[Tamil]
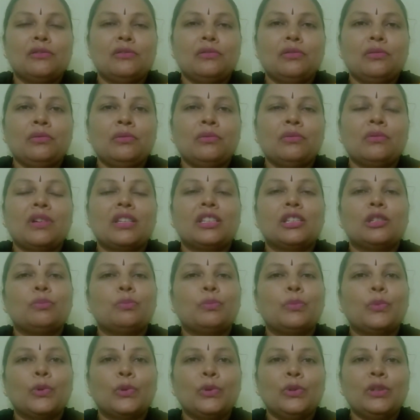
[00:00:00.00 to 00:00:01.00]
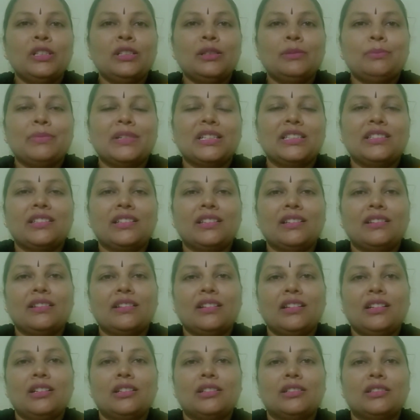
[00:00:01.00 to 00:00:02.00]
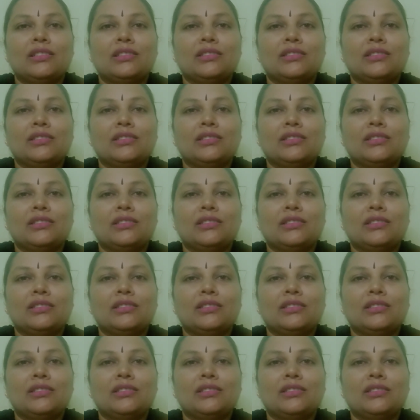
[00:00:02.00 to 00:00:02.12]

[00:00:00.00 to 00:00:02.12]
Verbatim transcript: ஸோ அந்த பொண்ணு பார்த்திங்களன்னா